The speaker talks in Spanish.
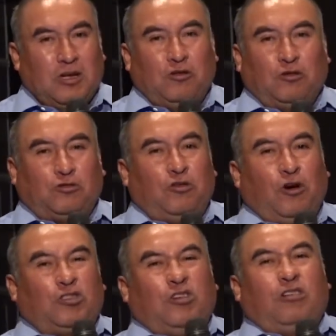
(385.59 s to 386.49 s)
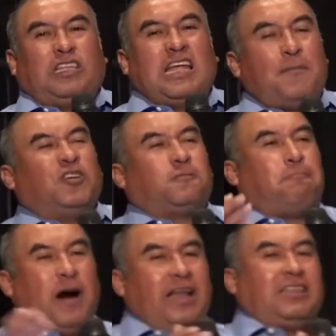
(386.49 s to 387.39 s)
nosotros no teníamos
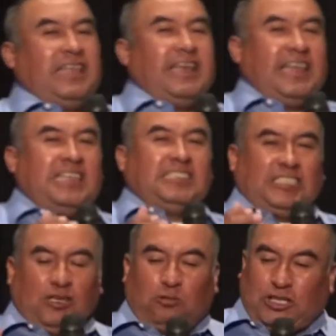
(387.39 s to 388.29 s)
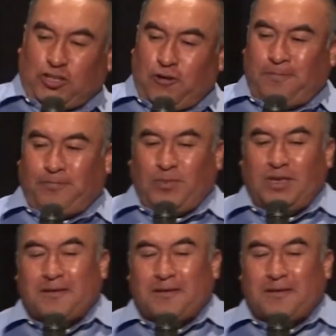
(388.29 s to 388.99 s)
parte en esta situación,